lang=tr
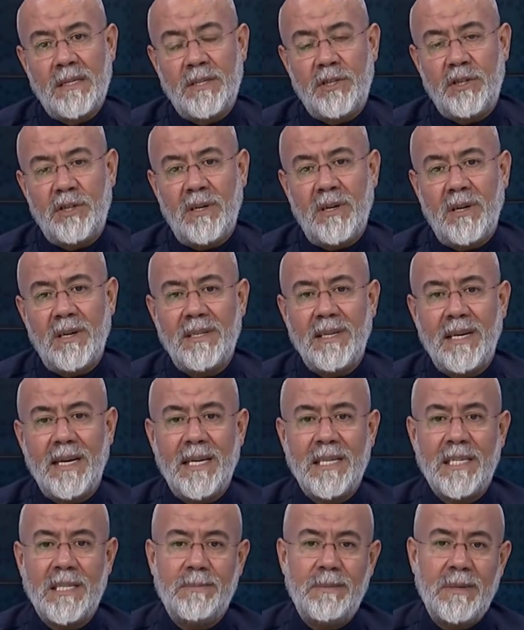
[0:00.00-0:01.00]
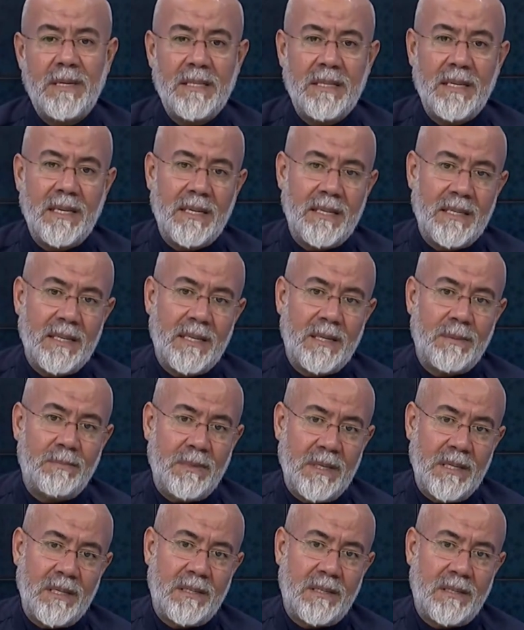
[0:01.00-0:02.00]
cihad-ı ekberde eğer
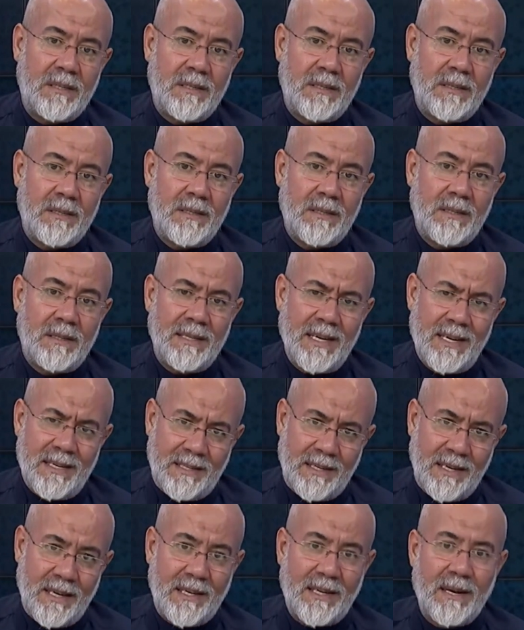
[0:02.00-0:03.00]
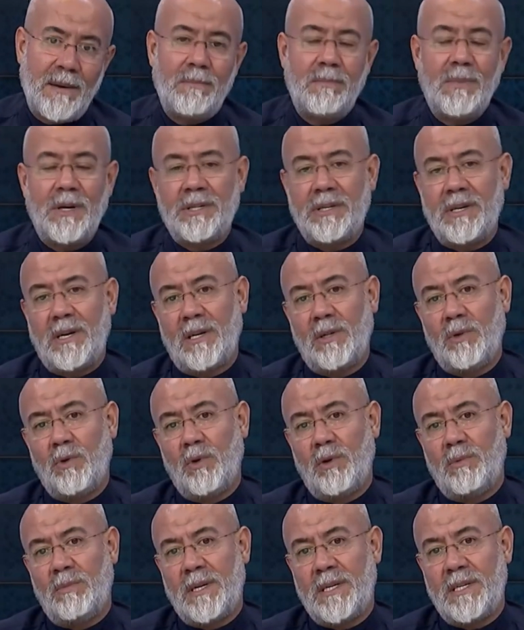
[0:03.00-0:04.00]
biz gerçekten başarılı
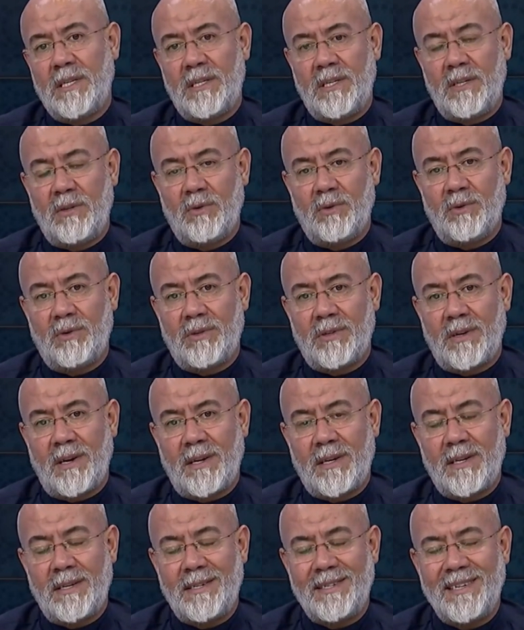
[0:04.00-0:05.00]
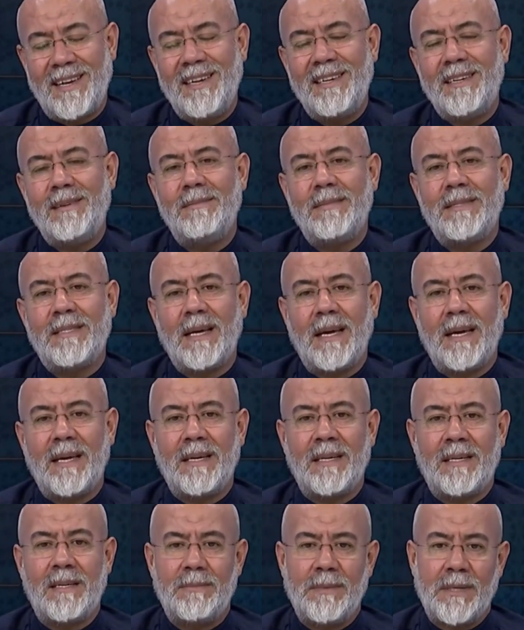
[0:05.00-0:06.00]
olmak istiyorsak, kendimizi
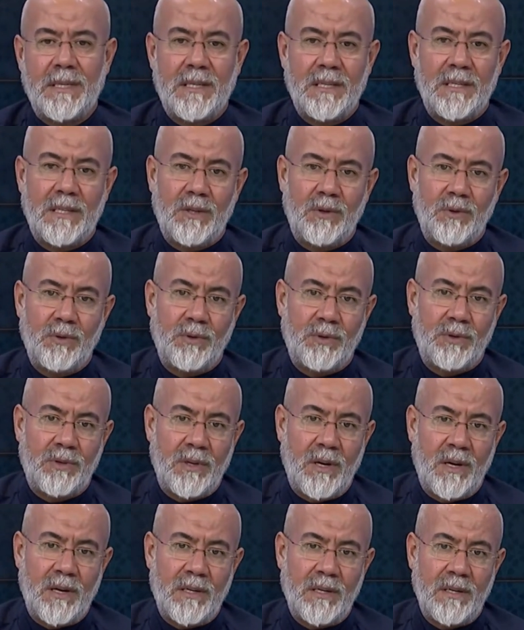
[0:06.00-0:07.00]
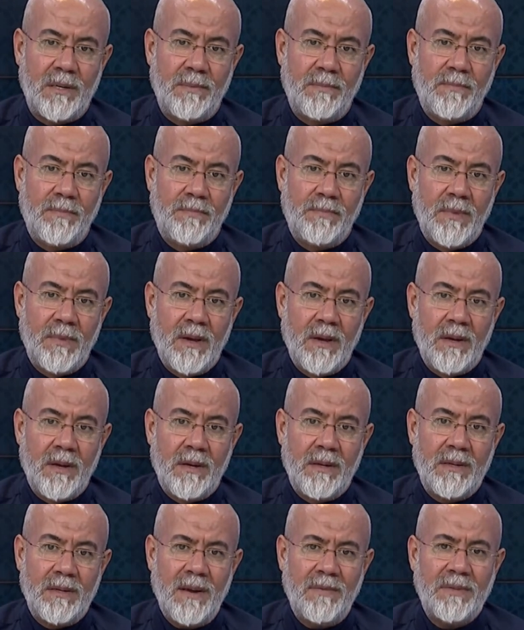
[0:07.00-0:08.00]
eğitmek istiyorsak,
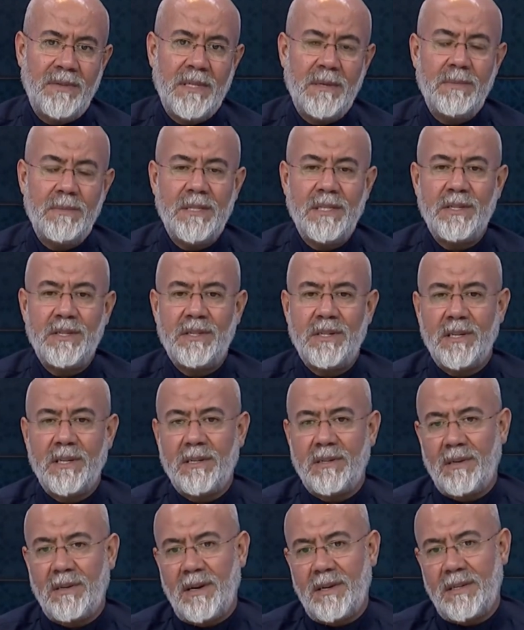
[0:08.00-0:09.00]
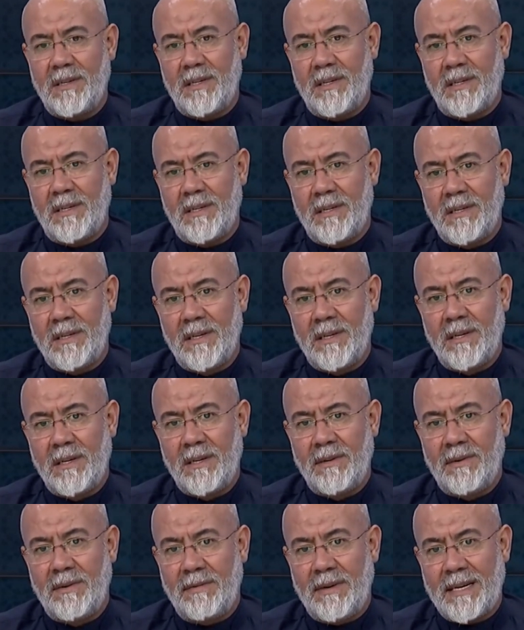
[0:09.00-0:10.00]
nefsimizi şeytani,
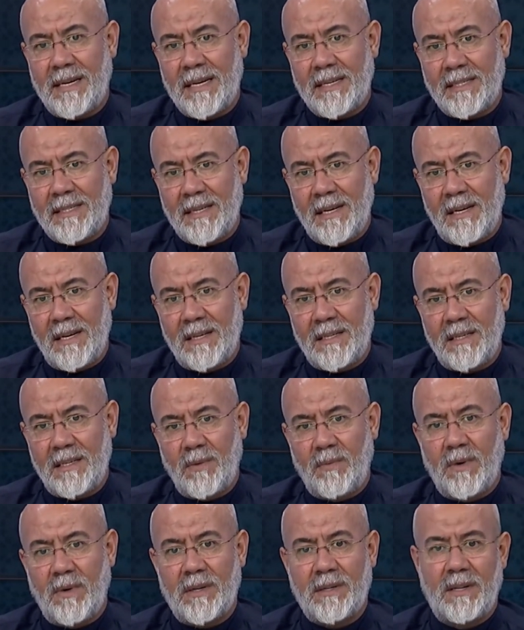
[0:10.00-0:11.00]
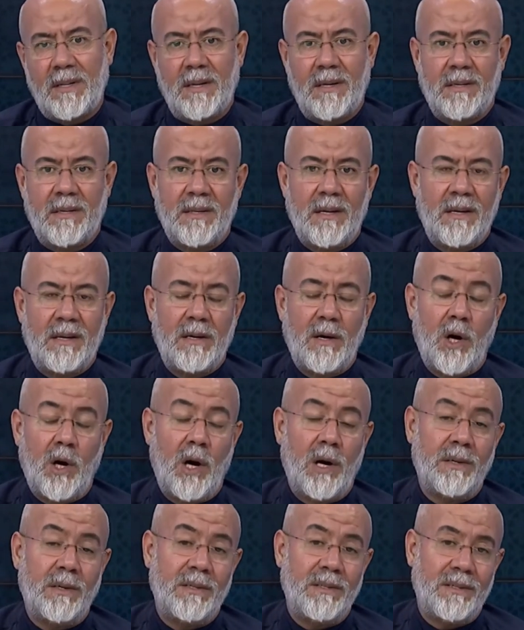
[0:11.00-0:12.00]
ve rezil sıfatlardan
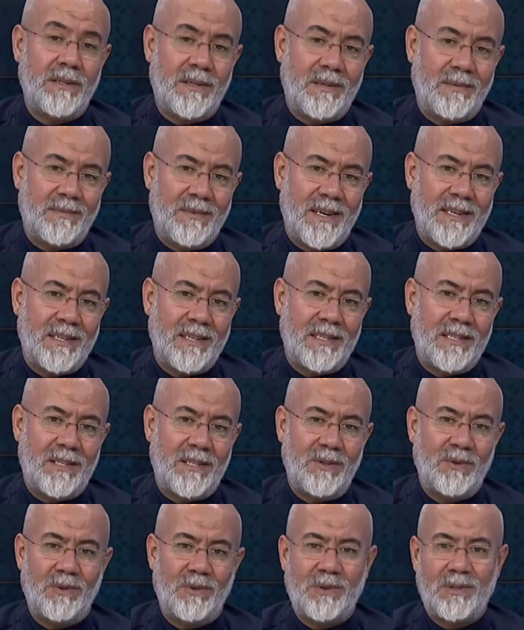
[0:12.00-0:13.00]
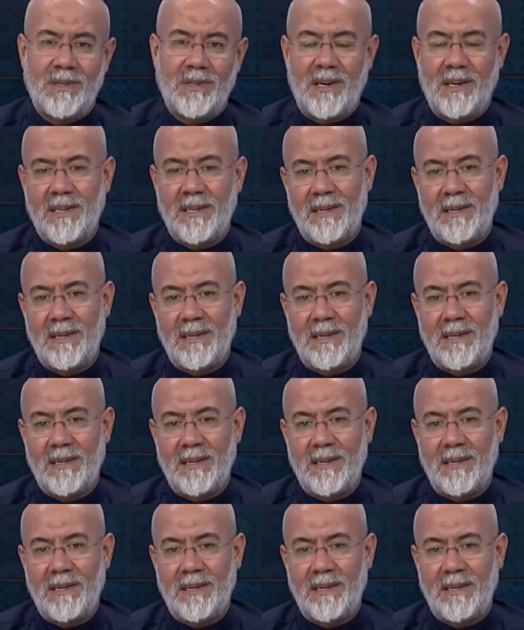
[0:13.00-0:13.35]
arındırmak istiyorsak